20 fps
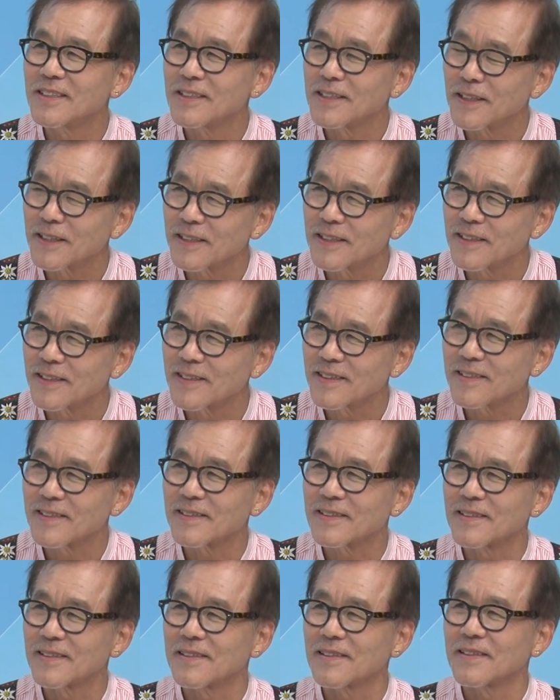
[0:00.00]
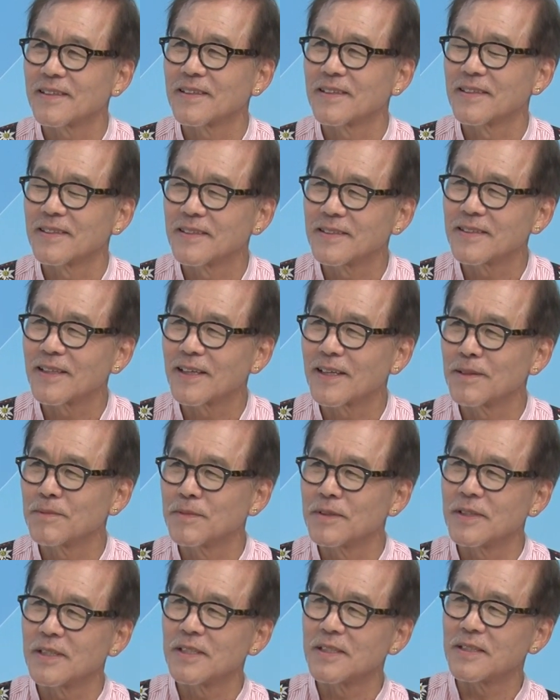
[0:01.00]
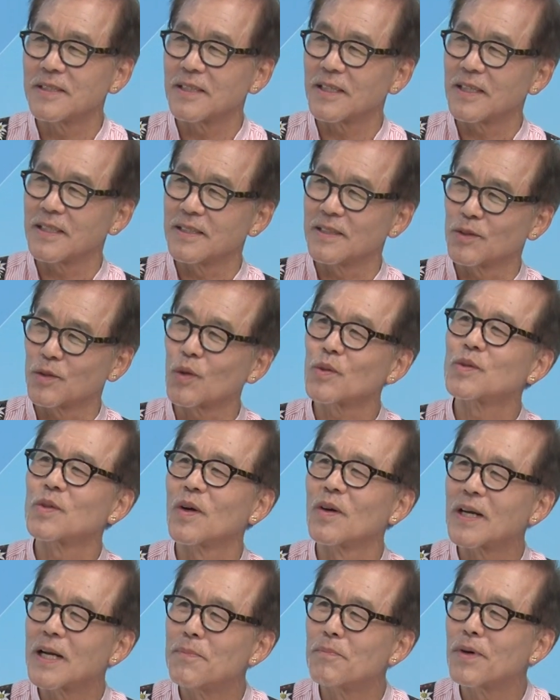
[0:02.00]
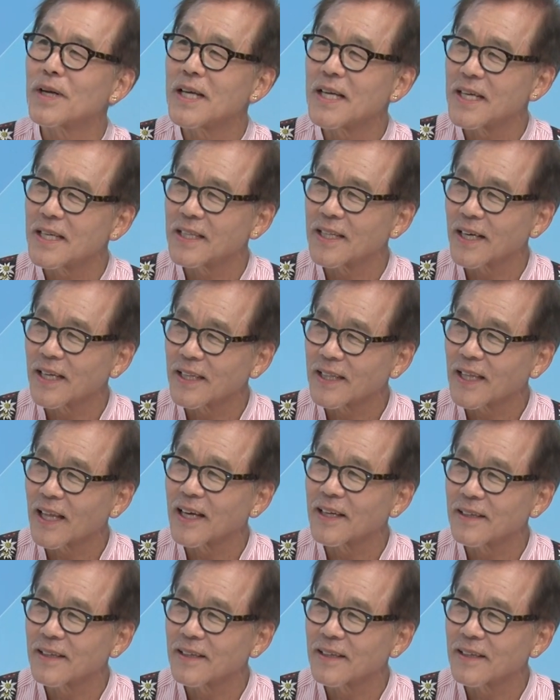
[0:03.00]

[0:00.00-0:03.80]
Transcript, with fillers: 이제 그, 그 사람들이 이제 이 초청을 한번 해야 되겠다